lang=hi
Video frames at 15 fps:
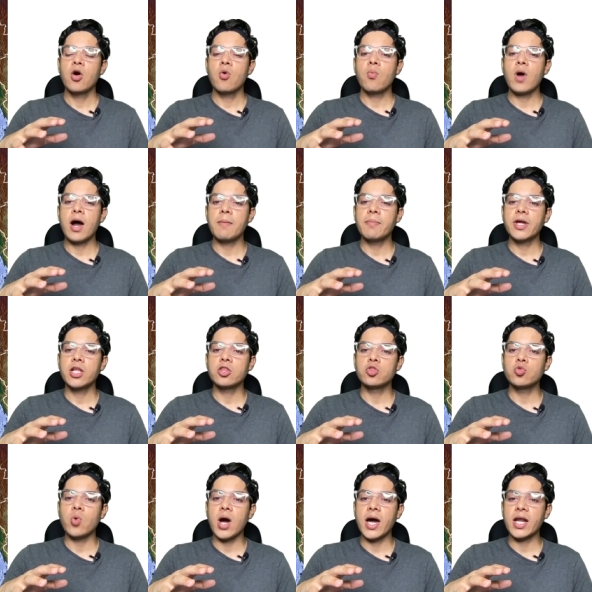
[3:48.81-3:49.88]
वहाँ पर
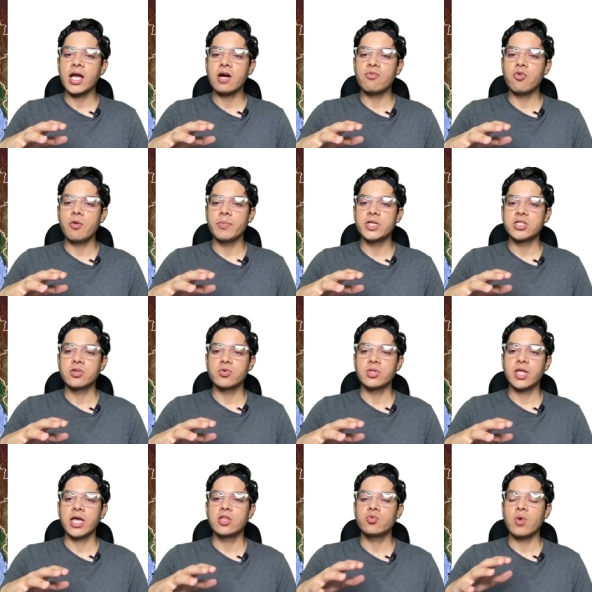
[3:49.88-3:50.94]
द्वार का फॉर्मेशन
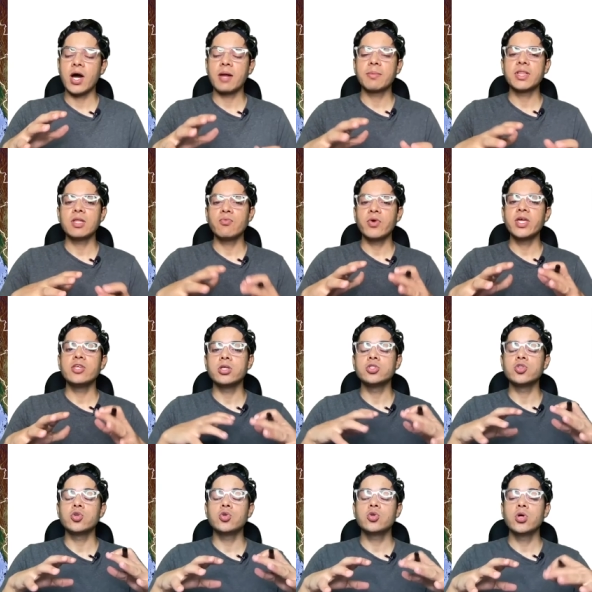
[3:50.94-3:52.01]
होता है द्वार मतलब वही जो